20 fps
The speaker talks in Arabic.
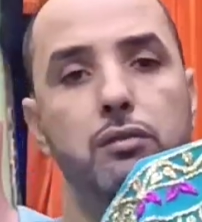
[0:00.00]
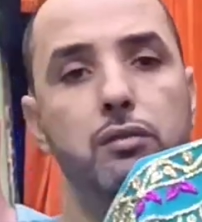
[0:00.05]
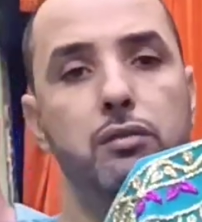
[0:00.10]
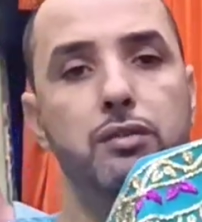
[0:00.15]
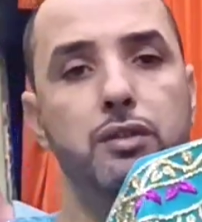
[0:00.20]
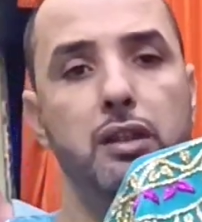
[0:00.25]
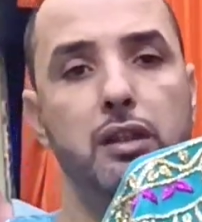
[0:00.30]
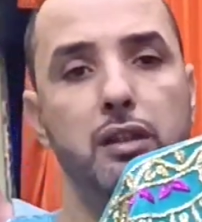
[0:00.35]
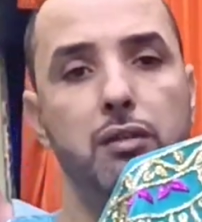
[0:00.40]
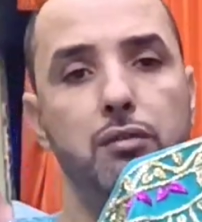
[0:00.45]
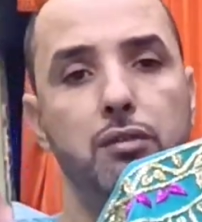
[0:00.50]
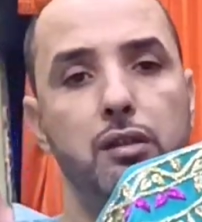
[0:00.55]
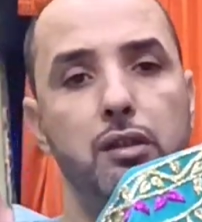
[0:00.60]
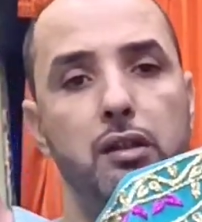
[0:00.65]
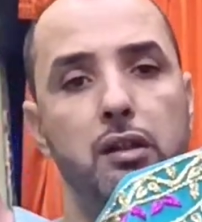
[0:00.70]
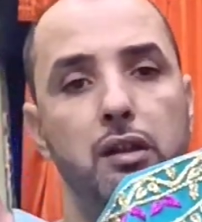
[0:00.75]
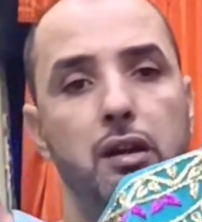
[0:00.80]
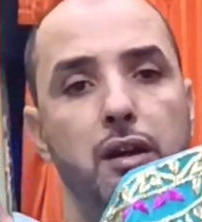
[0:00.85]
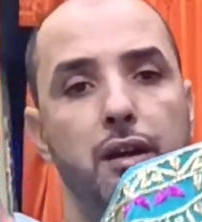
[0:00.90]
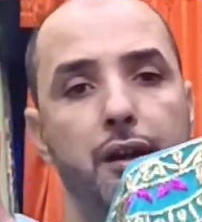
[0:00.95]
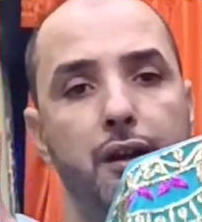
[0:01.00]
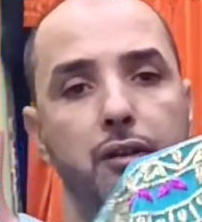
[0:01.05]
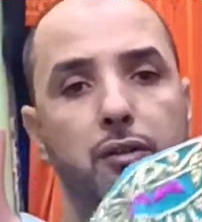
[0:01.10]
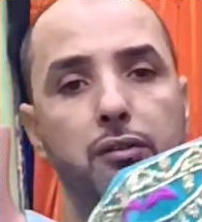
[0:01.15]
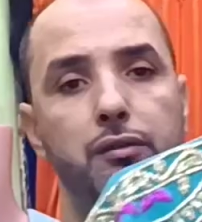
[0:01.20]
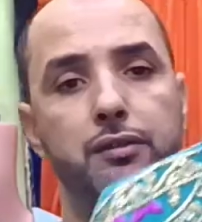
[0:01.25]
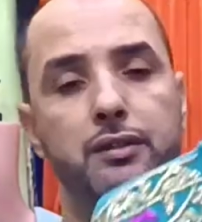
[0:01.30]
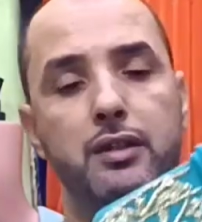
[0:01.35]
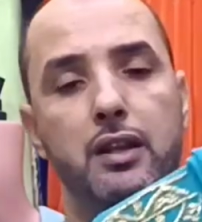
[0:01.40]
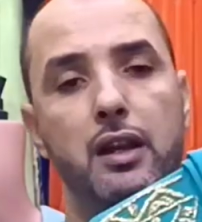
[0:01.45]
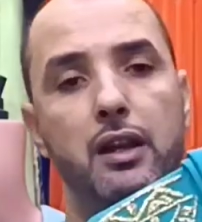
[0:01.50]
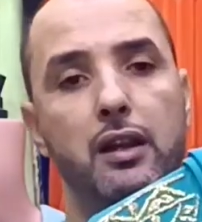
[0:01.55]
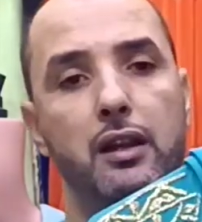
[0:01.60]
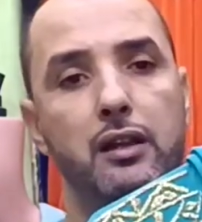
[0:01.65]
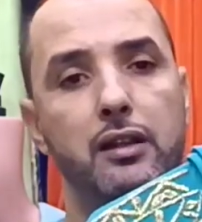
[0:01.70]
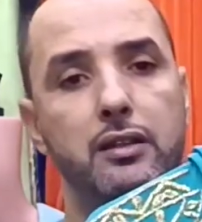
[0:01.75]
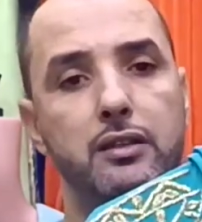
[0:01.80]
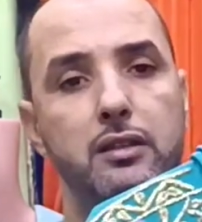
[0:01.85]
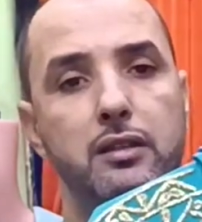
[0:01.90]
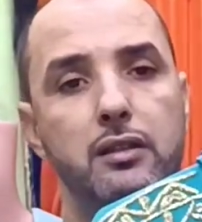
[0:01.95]
وتعطيونا آراءكم في
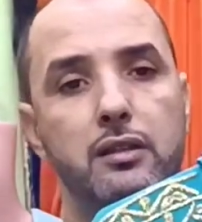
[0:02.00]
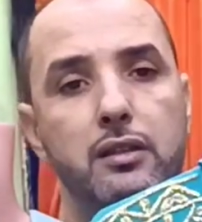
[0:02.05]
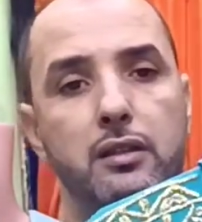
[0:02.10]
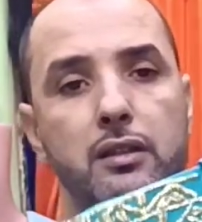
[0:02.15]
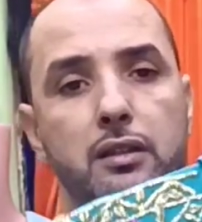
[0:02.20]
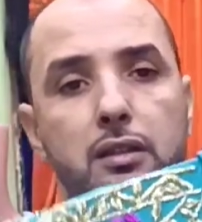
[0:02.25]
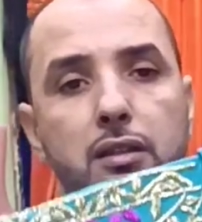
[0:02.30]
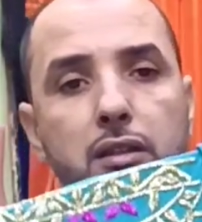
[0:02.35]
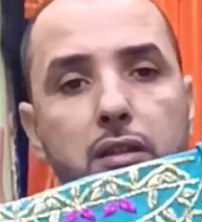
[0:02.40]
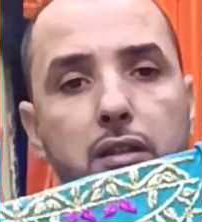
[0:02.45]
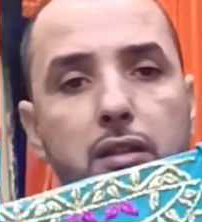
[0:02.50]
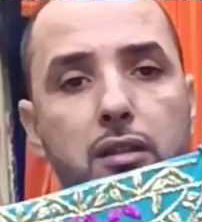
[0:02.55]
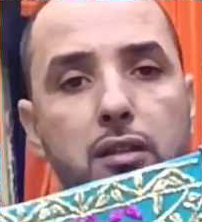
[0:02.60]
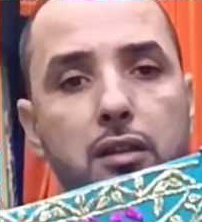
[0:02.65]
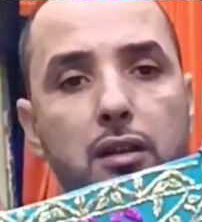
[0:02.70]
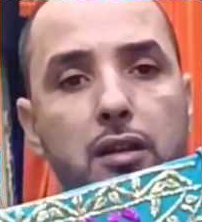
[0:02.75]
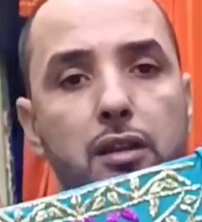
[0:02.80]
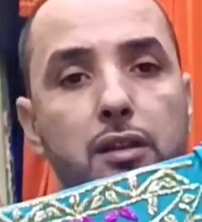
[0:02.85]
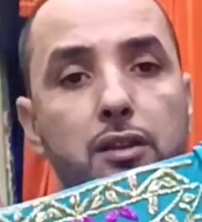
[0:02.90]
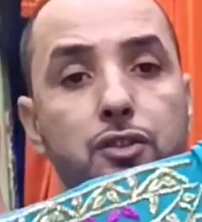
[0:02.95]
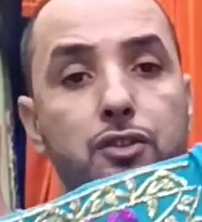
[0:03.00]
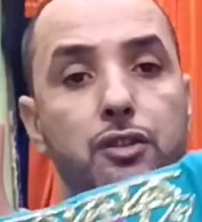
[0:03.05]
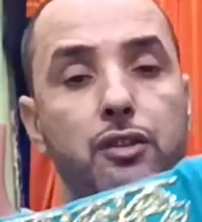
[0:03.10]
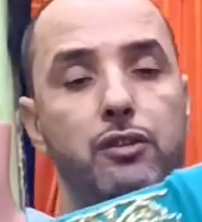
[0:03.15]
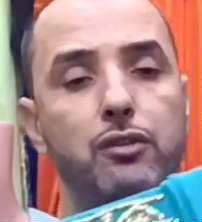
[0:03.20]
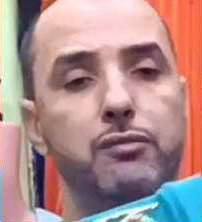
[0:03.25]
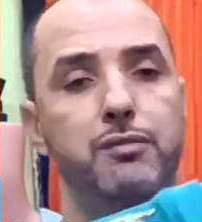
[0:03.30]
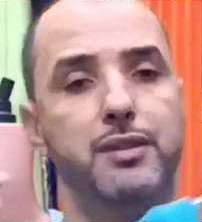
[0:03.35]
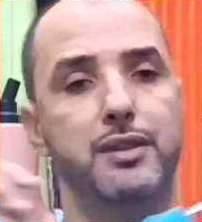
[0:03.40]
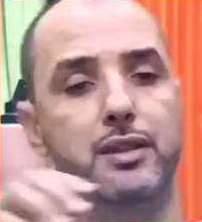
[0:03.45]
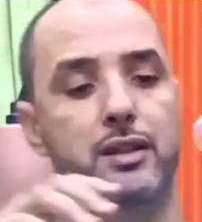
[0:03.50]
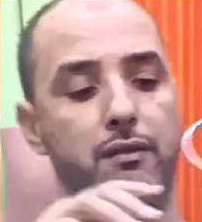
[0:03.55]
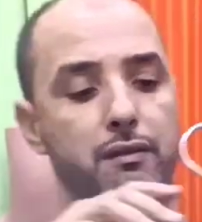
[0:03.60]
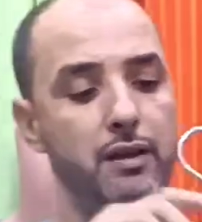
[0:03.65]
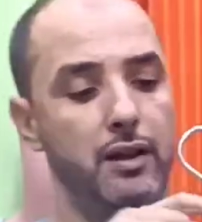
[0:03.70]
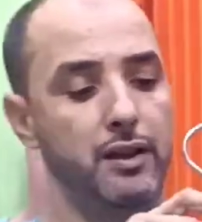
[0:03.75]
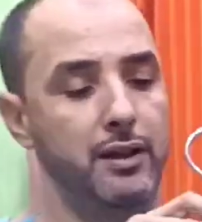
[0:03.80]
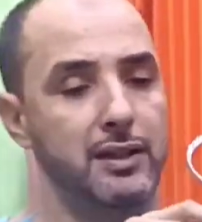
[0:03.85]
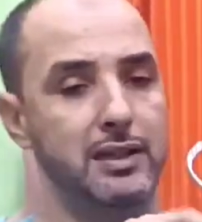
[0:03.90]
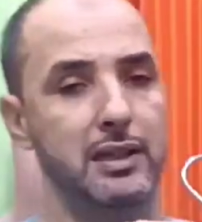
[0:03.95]
التعليقات اللي يعني كنشكركم بزاف
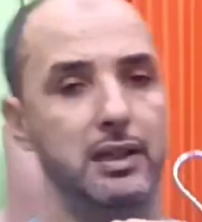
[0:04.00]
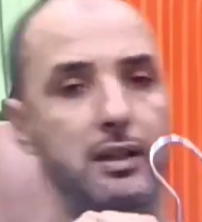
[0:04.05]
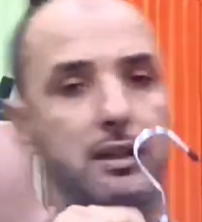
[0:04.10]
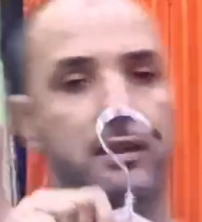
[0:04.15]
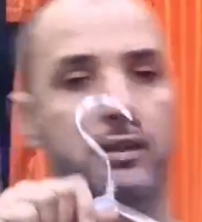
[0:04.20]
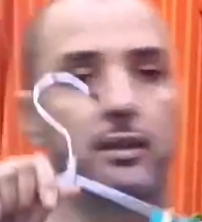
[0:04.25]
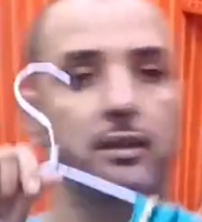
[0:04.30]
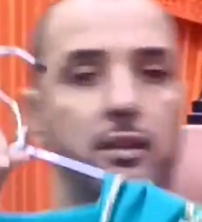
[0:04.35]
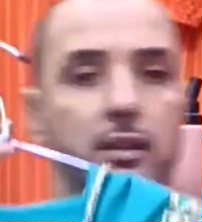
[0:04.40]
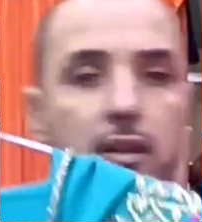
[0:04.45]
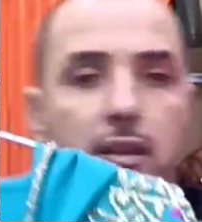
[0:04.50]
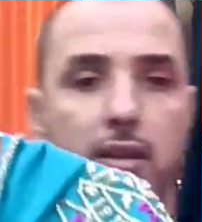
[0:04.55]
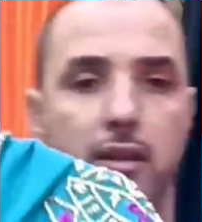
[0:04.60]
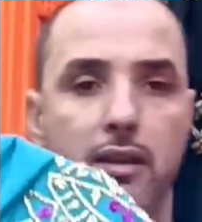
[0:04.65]
على الناس اللي كي